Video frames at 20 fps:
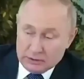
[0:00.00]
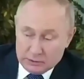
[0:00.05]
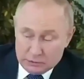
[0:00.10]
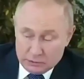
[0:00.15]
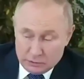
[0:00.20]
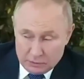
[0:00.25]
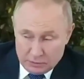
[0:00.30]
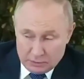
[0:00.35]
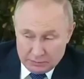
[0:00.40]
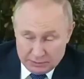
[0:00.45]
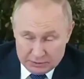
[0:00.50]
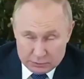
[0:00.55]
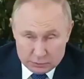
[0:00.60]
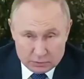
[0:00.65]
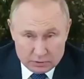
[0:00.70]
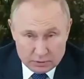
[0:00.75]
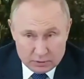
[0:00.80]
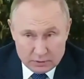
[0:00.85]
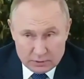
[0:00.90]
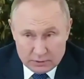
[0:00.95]
которые, по
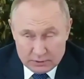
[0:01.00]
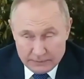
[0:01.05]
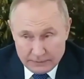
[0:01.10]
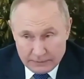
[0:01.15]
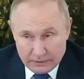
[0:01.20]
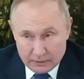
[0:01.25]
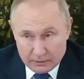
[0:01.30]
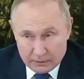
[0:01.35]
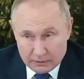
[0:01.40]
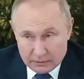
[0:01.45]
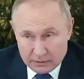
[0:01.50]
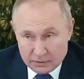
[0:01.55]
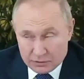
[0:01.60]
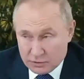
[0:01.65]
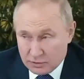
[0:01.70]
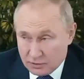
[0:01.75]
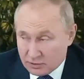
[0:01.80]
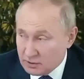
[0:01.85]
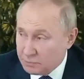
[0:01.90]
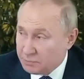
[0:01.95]
сути, э,
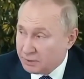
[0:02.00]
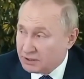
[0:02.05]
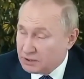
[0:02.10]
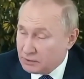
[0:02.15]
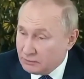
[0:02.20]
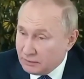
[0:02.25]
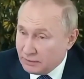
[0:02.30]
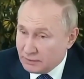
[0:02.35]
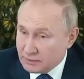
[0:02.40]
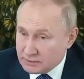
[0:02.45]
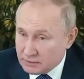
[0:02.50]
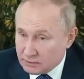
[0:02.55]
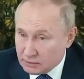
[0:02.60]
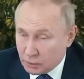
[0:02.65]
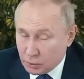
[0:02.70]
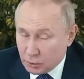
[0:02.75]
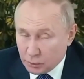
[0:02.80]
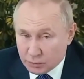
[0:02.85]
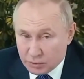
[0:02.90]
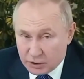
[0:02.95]
начали сопротивляться
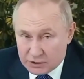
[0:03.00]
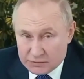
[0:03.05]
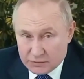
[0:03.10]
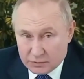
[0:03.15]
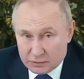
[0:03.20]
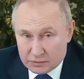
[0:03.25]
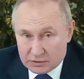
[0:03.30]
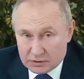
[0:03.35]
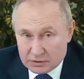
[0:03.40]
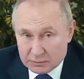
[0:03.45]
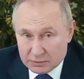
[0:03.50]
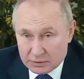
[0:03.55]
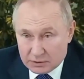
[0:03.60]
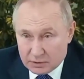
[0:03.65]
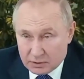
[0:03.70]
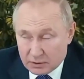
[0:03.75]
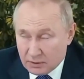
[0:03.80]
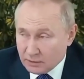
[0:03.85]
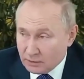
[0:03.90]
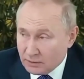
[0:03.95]
такому развитию
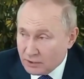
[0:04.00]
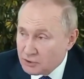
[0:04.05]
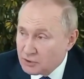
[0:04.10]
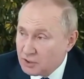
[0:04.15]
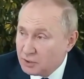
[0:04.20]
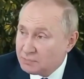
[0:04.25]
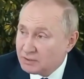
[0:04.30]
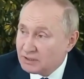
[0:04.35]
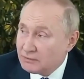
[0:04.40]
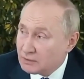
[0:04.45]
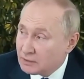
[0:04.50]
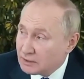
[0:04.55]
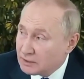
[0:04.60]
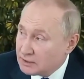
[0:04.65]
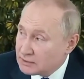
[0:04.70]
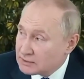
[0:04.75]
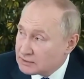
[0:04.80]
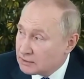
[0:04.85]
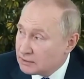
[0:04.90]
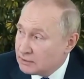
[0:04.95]
событий, начали
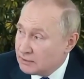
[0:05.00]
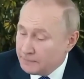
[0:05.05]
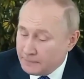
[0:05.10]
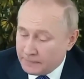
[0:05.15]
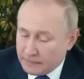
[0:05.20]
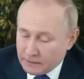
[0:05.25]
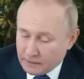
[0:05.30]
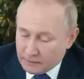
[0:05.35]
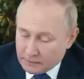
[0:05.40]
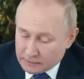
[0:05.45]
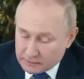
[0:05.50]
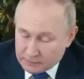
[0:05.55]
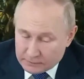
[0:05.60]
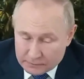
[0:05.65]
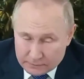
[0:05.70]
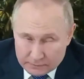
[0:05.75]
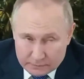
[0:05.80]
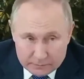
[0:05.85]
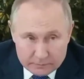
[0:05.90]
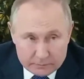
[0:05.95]
подвергаться
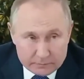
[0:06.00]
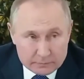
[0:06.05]
э,